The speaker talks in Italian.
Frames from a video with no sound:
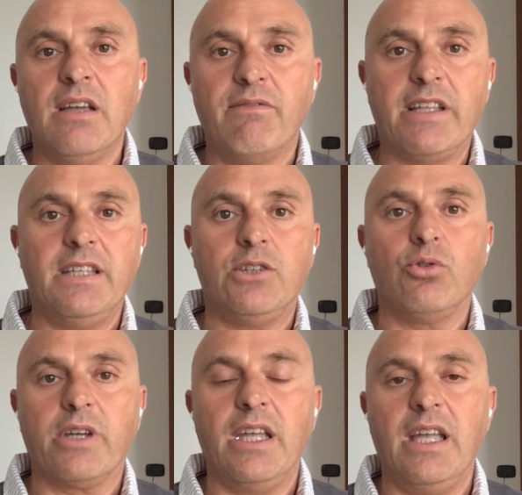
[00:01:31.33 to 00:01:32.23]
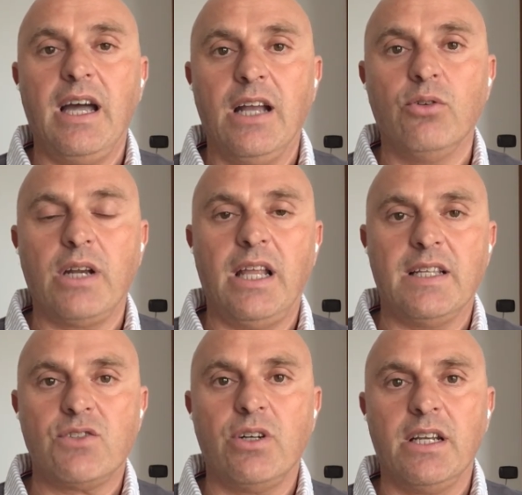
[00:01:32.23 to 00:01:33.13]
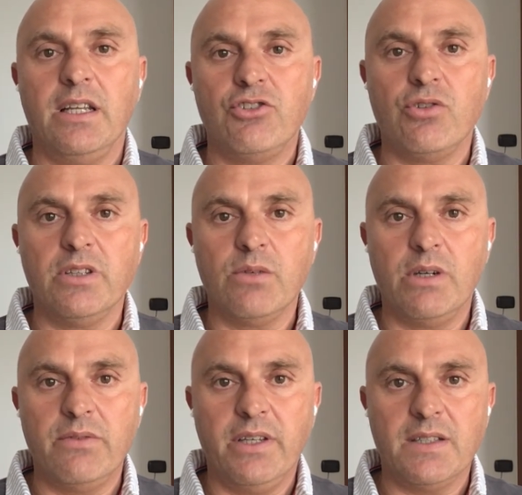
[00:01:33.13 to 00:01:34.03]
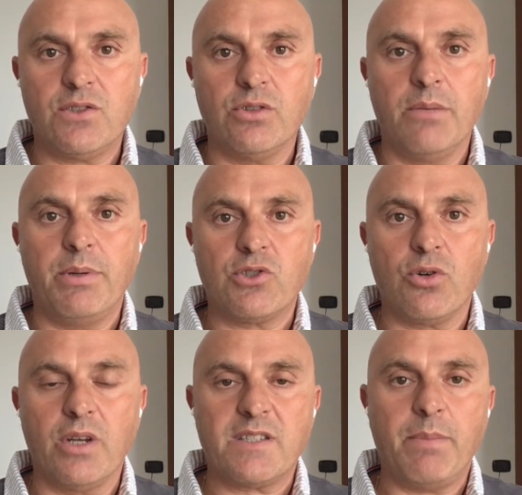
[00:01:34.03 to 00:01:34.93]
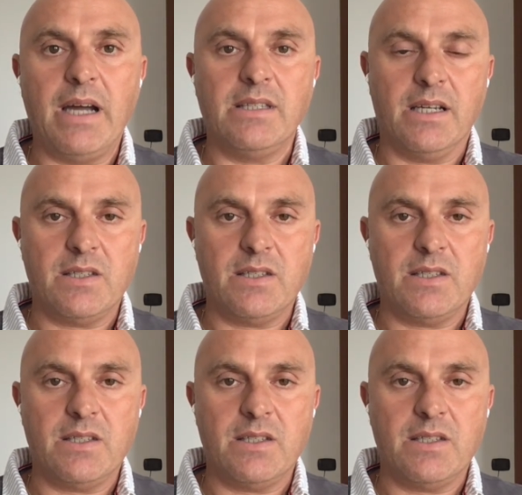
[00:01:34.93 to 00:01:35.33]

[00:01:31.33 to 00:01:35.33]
va detto che allora la nazionale nel girone di qualificazione pescò la Spagna,